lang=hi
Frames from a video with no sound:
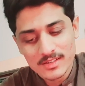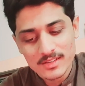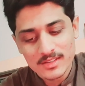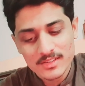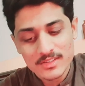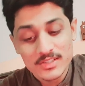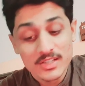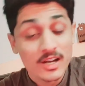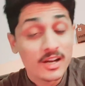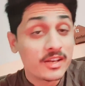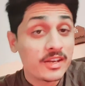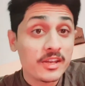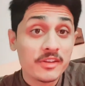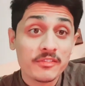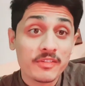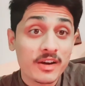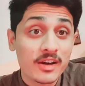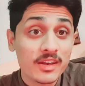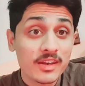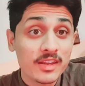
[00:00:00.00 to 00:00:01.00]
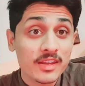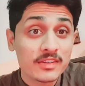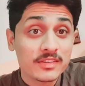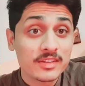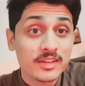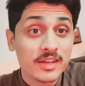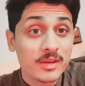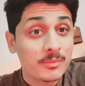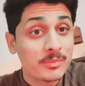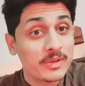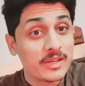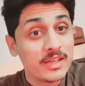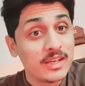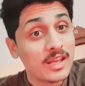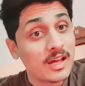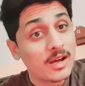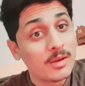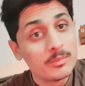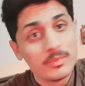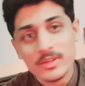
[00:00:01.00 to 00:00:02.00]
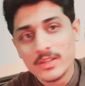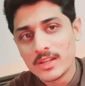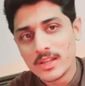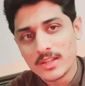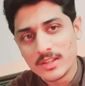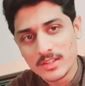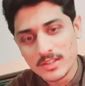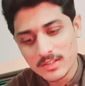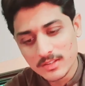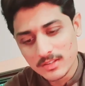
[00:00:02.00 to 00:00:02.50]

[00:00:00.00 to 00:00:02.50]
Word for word: जाने वाले से अब गिला भी नहीं